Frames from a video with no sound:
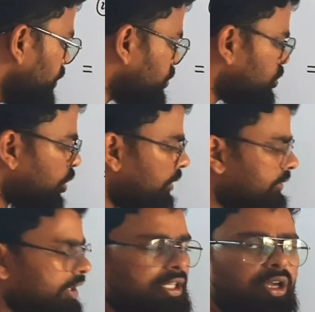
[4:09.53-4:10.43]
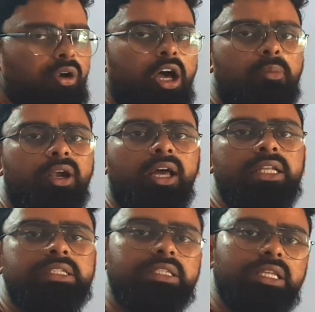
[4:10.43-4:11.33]
जो है इसको सॉल्व करेंगे और हमारा
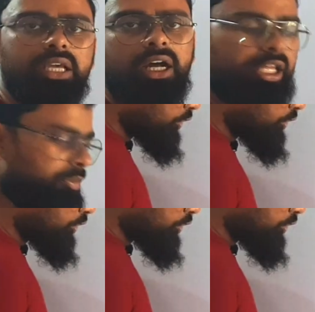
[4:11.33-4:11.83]
आंसर तैयार